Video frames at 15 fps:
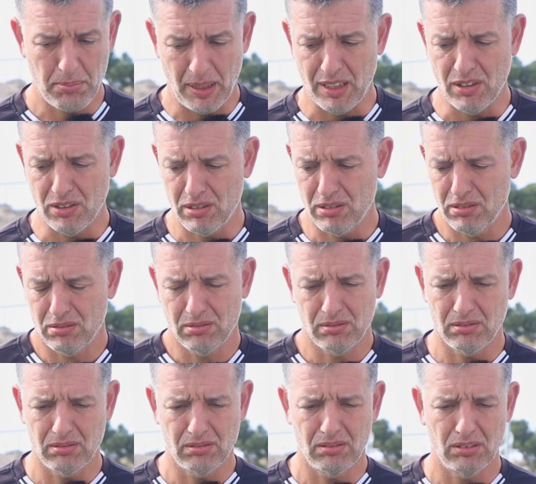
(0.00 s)
pero
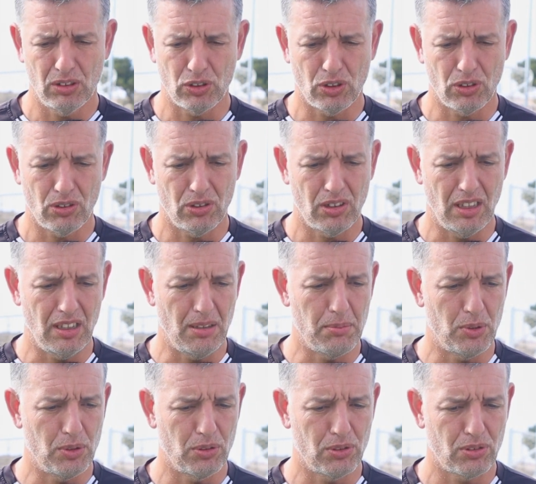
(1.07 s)
nosotros
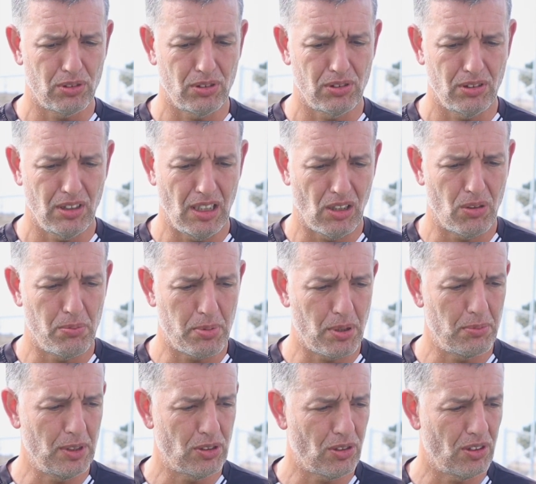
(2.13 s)
tenemos el
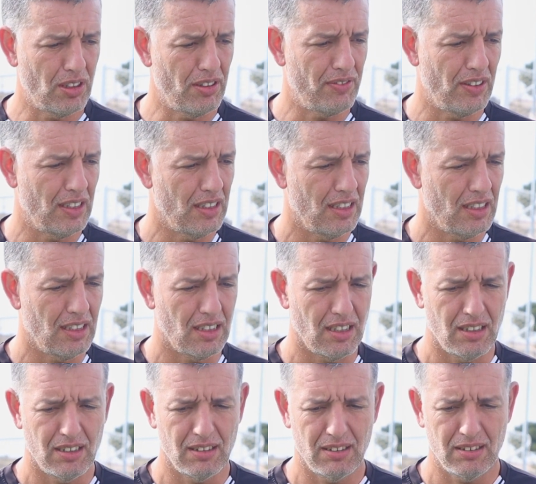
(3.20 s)
compromiso de defender
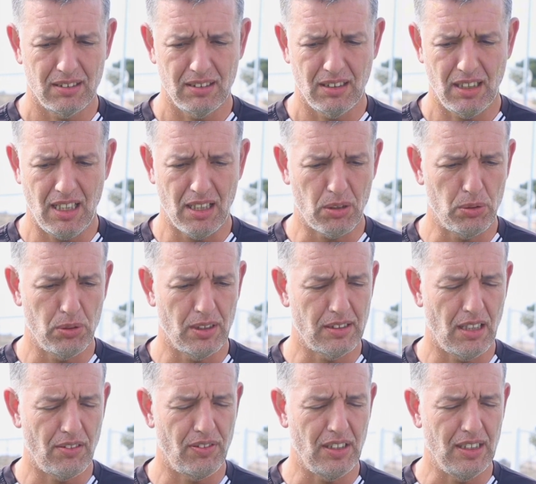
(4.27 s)
el, escudo
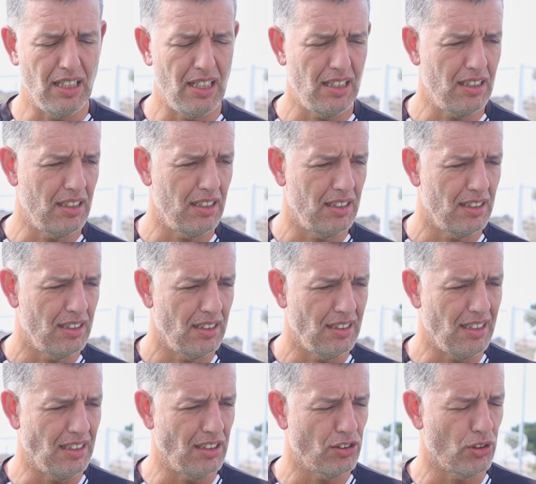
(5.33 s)
hasta el final y,
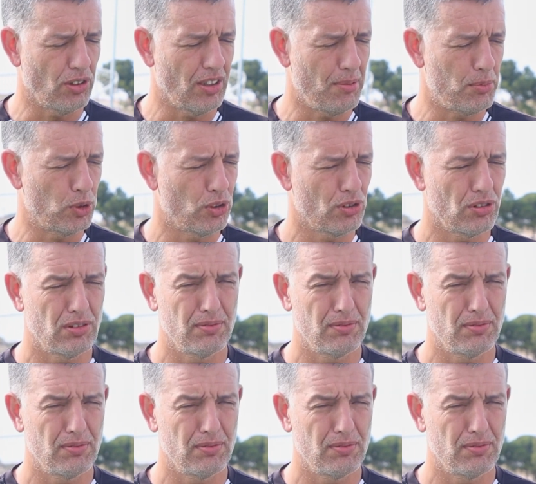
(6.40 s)
en eso estamos.